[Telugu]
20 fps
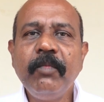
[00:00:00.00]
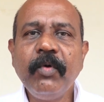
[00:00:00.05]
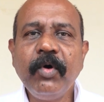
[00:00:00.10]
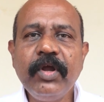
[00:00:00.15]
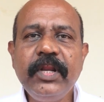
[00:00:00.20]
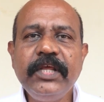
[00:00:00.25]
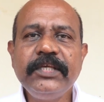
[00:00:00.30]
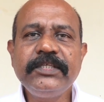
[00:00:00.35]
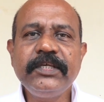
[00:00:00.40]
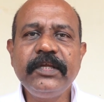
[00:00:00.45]

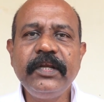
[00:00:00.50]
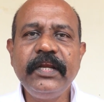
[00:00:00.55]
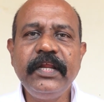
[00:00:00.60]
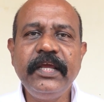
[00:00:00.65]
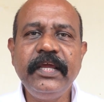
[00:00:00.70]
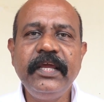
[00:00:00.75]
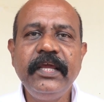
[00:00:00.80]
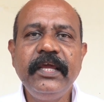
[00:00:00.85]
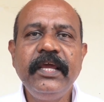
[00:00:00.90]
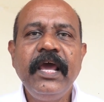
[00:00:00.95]

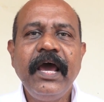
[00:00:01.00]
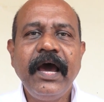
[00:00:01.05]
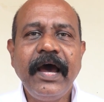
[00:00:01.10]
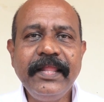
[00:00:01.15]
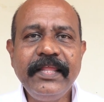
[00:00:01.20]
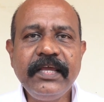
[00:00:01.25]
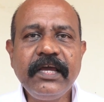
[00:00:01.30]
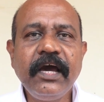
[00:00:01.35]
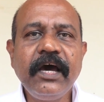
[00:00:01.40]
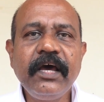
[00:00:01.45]
పోలీసుల్ని
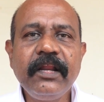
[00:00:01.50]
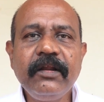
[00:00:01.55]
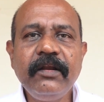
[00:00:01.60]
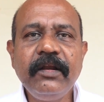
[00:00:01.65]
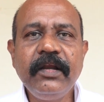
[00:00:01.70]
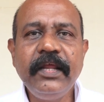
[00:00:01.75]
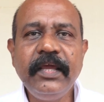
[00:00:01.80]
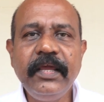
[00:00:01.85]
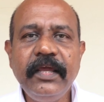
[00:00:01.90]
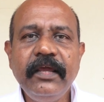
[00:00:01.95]

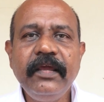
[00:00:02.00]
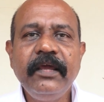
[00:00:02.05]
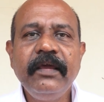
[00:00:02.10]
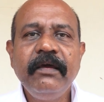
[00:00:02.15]
అధికారుల్ని